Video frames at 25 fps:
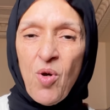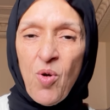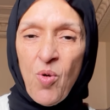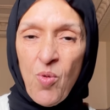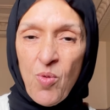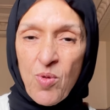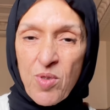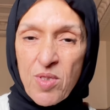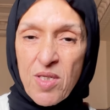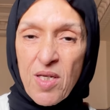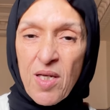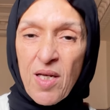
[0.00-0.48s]

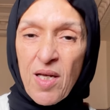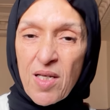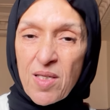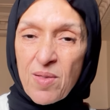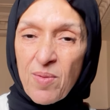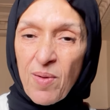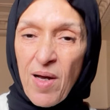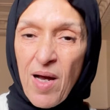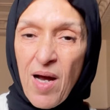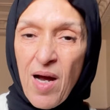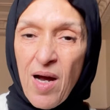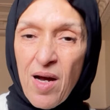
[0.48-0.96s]
وانت
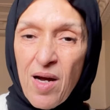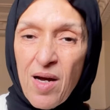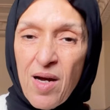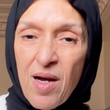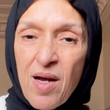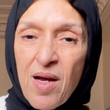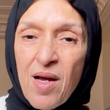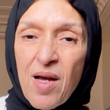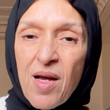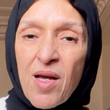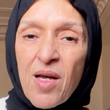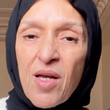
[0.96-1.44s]
كتبقى
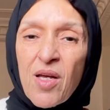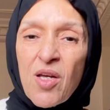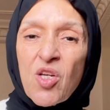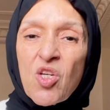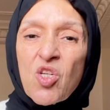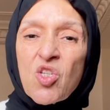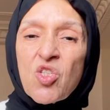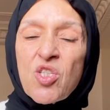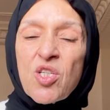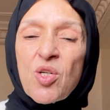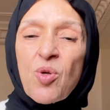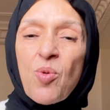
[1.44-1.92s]

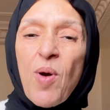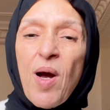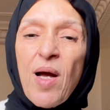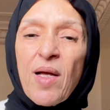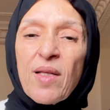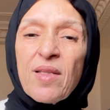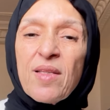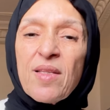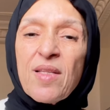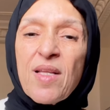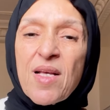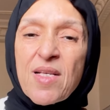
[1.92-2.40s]
يجيك
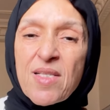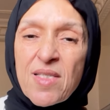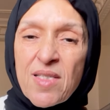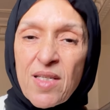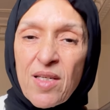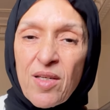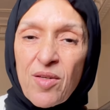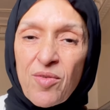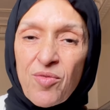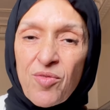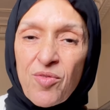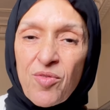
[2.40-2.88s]
واحد
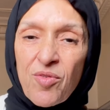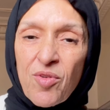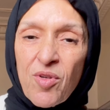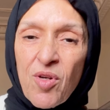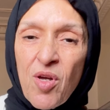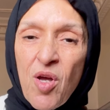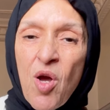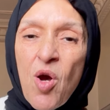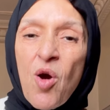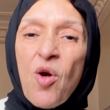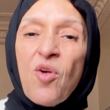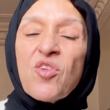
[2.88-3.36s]
النزيف
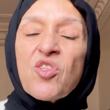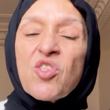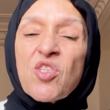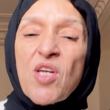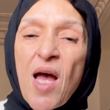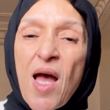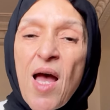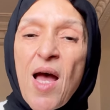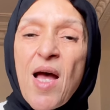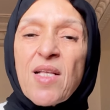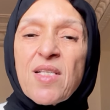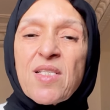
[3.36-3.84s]

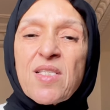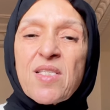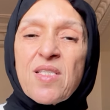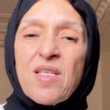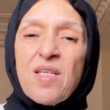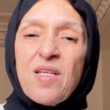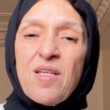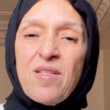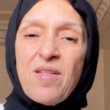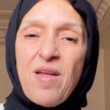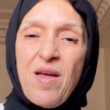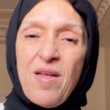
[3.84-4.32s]
وجا هاد
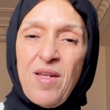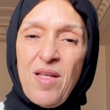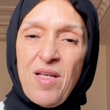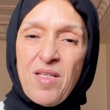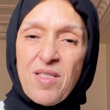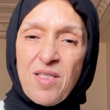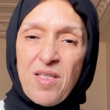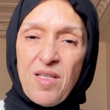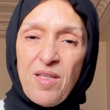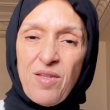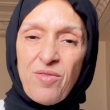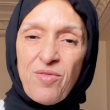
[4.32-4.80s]
السيده
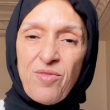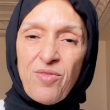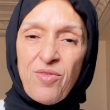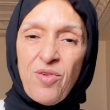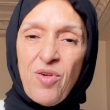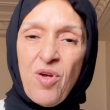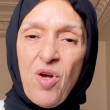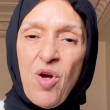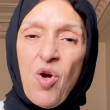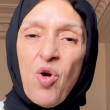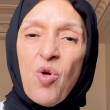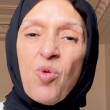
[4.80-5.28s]
نزيف
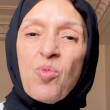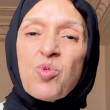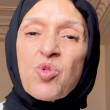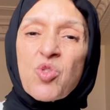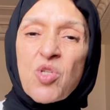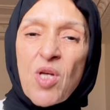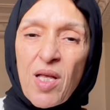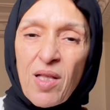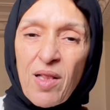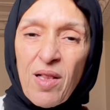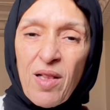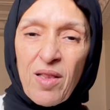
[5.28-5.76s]

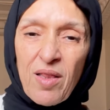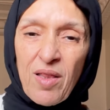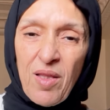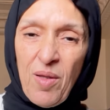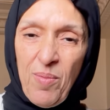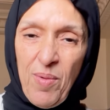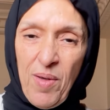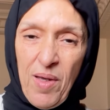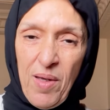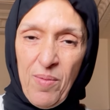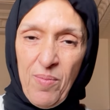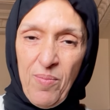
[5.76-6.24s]
ومشات
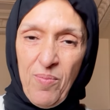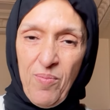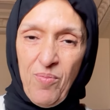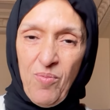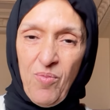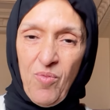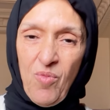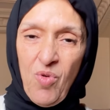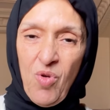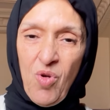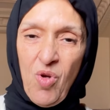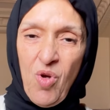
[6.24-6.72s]
للطبيب
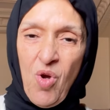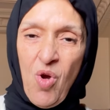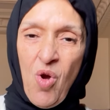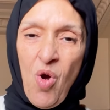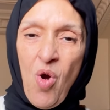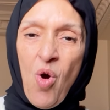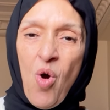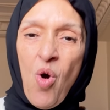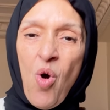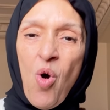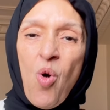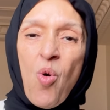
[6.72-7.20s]

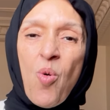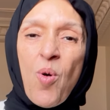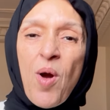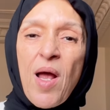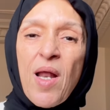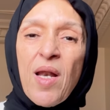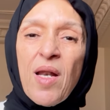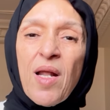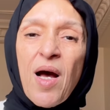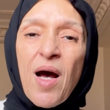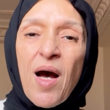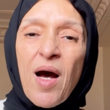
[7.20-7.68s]

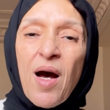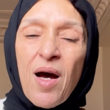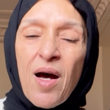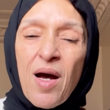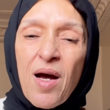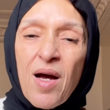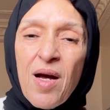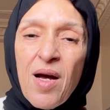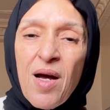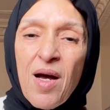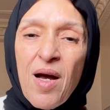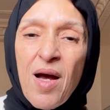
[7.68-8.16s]
وقال لها
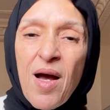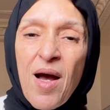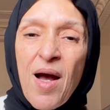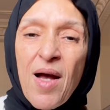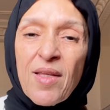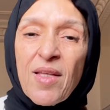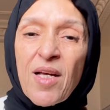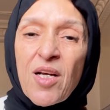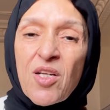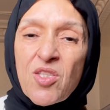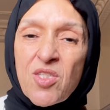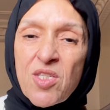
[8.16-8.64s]

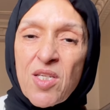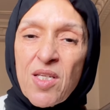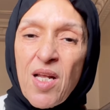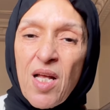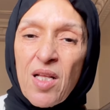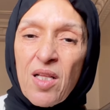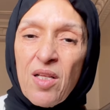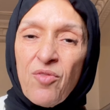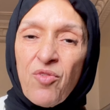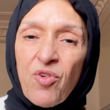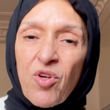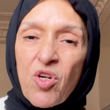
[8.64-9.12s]
هذاك التيلاد
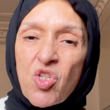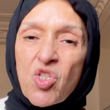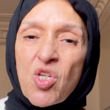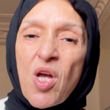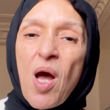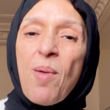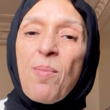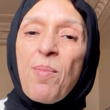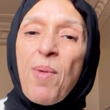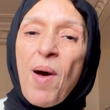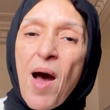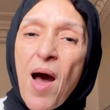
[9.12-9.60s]
اللي
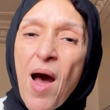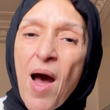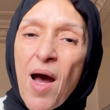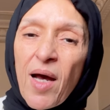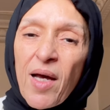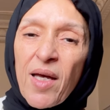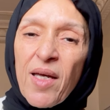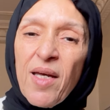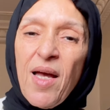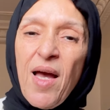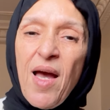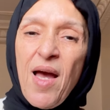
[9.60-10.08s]
فكرتها
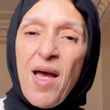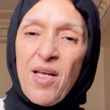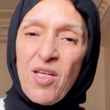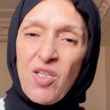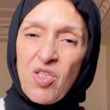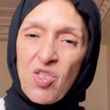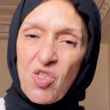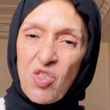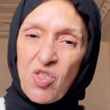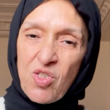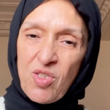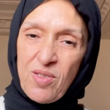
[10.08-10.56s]
باقي
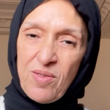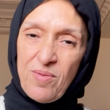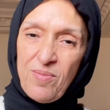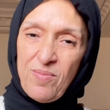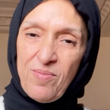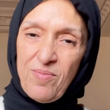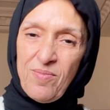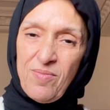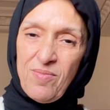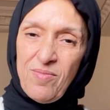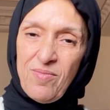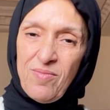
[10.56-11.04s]
عايش
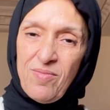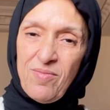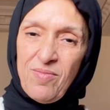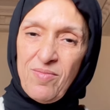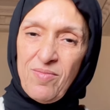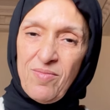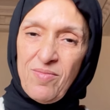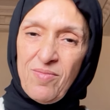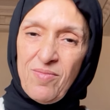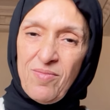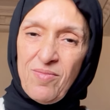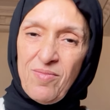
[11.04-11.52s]

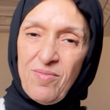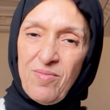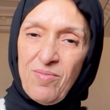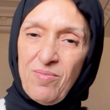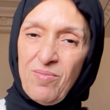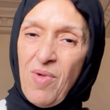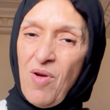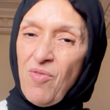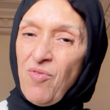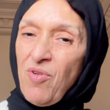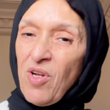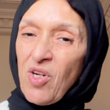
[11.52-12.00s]

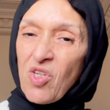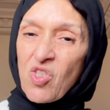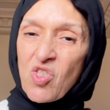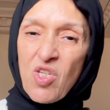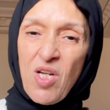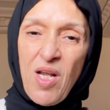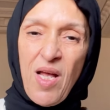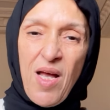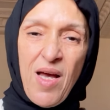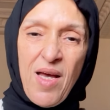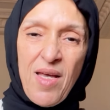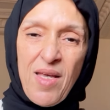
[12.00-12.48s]
ما فرقش
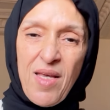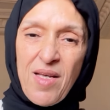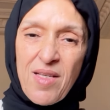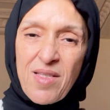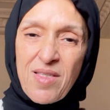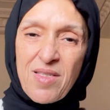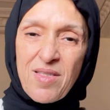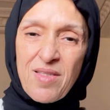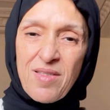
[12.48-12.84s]
الحياه